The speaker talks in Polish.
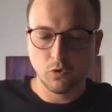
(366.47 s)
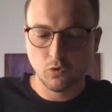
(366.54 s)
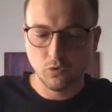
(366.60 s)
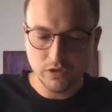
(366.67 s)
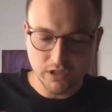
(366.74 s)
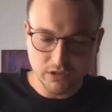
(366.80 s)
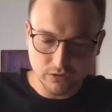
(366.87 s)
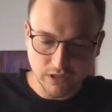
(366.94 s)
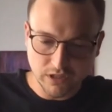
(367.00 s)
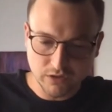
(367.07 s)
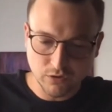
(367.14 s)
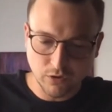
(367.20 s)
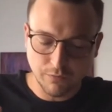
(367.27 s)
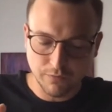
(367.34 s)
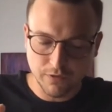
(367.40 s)
ogólnie
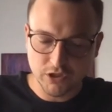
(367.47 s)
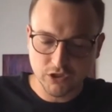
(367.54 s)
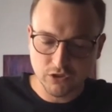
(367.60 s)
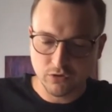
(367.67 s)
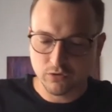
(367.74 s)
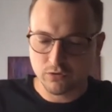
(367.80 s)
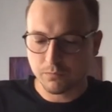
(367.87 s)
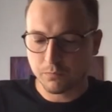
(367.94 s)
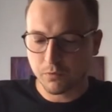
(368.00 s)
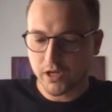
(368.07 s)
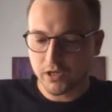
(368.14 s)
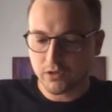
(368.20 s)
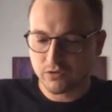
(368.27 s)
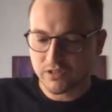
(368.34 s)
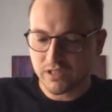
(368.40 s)
dodatkowo jeszcze do tego
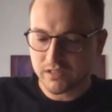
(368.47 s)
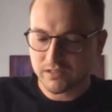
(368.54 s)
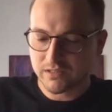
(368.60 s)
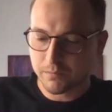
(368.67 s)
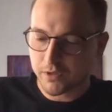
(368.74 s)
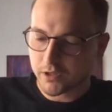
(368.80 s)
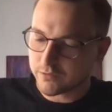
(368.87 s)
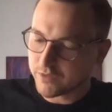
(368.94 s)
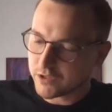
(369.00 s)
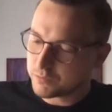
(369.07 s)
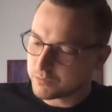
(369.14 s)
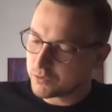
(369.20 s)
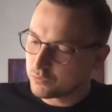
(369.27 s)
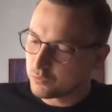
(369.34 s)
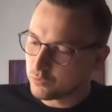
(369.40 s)
projektu
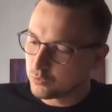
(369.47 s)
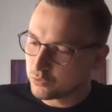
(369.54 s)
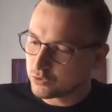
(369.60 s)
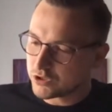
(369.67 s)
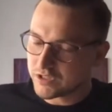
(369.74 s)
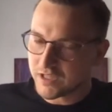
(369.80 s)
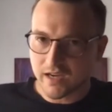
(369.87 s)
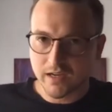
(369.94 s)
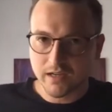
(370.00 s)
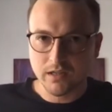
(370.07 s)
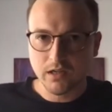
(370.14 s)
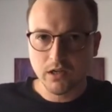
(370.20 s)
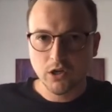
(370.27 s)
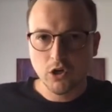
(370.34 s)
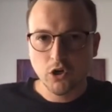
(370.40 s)
zaprojektowaliśmy duży
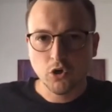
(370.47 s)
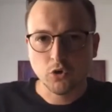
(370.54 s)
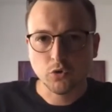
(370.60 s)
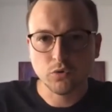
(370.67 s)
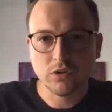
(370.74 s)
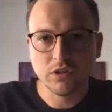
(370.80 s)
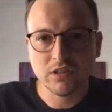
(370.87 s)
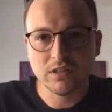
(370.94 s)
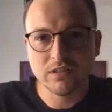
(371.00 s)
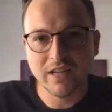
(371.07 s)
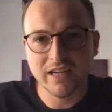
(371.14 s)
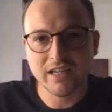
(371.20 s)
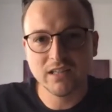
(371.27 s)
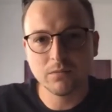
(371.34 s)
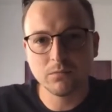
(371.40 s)
dach, który
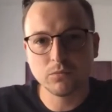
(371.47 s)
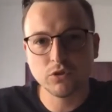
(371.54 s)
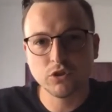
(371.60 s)
daje nam